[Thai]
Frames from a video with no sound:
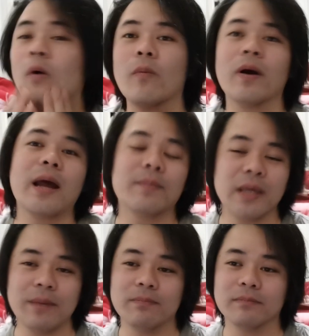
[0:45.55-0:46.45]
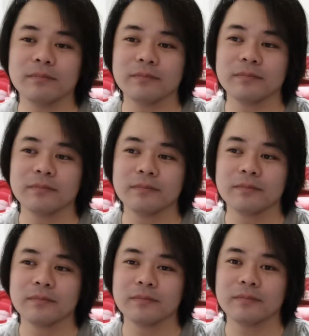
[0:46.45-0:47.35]
ผมก็ทำคลิป
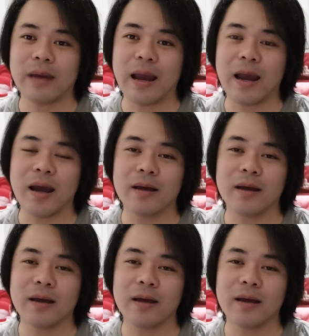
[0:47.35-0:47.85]
มา